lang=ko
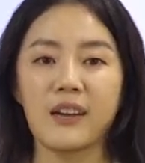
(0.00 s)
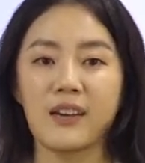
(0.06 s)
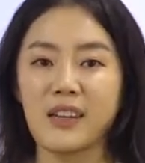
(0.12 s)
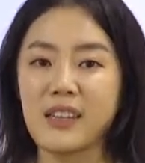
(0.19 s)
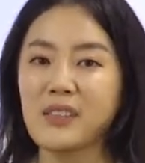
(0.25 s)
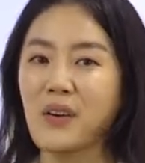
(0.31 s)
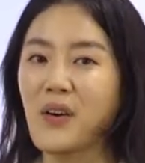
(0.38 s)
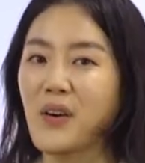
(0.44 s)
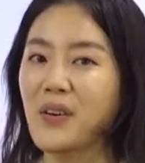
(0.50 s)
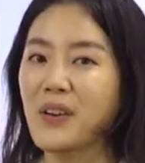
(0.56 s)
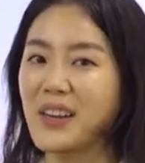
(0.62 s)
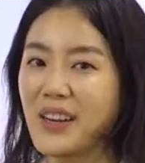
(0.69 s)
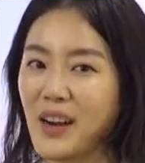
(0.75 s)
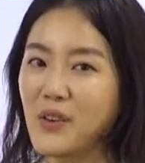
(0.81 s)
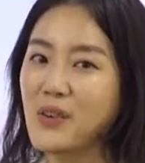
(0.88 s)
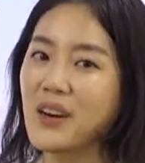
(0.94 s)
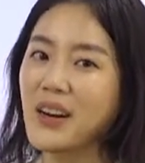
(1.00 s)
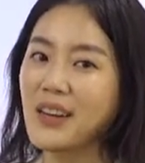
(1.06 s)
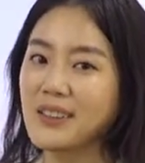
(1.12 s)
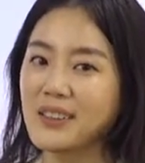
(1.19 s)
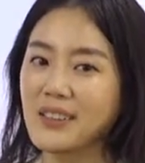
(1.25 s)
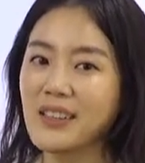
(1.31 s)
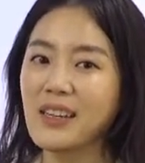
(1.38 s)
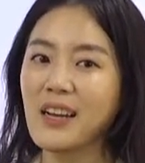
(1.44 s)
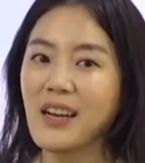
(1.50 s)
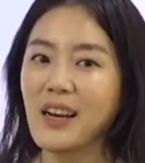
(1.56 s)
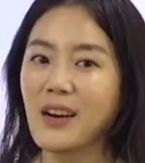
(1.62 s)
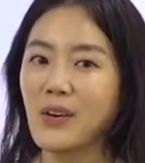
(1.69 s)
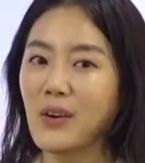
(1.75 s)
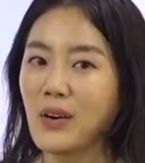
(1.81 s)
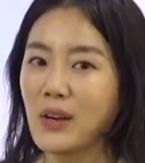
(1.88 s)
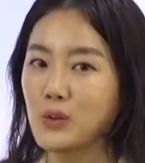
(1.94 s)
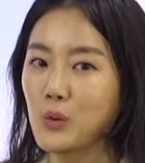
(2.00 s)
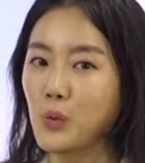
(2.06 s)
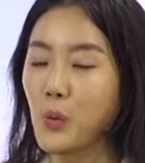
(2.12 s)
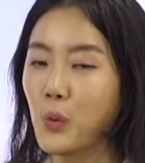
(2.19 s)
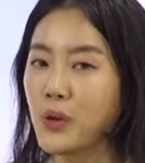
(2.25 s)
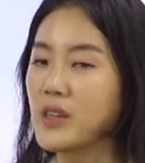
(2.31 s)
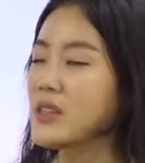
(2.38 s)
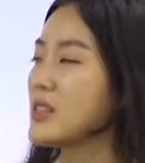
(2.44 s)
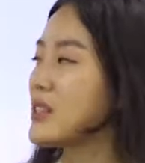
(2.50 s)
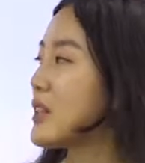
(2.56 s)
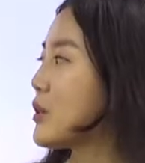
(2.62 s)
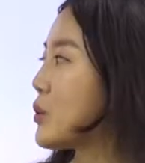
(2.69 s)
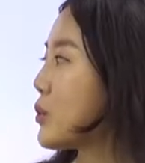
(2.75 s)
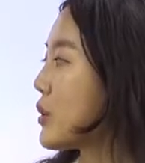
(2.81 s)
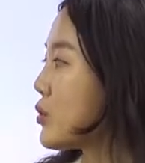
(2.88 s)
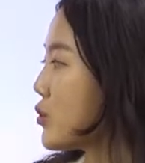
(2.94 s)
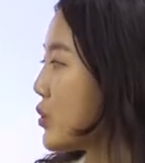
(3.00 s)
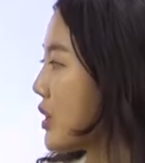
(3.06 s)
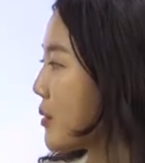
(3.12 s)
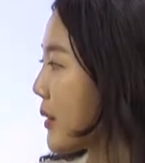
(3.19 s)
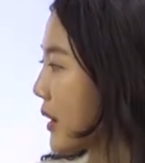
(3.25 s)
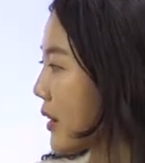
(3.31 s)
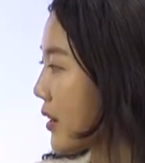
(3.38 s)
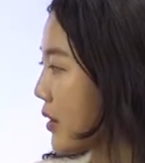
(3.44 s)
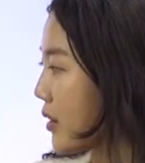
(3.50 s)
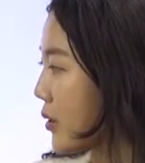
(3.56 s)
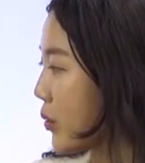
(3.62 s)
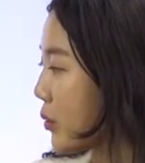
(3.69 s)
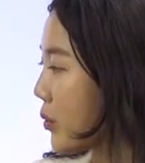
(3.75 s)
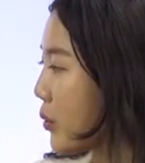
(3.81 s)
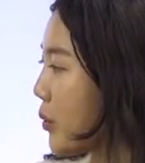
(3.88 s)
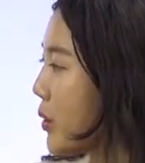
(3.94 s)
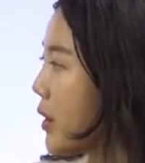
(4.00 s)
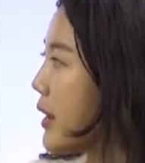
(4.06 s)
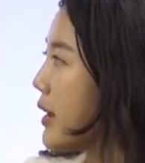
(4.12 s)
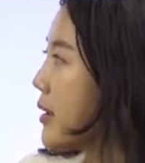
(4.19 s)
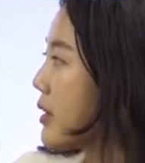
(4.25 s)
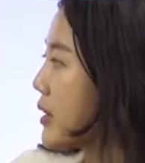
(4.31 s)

그래서 이 까와 하늘이 어, 아주 오랜 시간 동안 추앙을 받게 되었고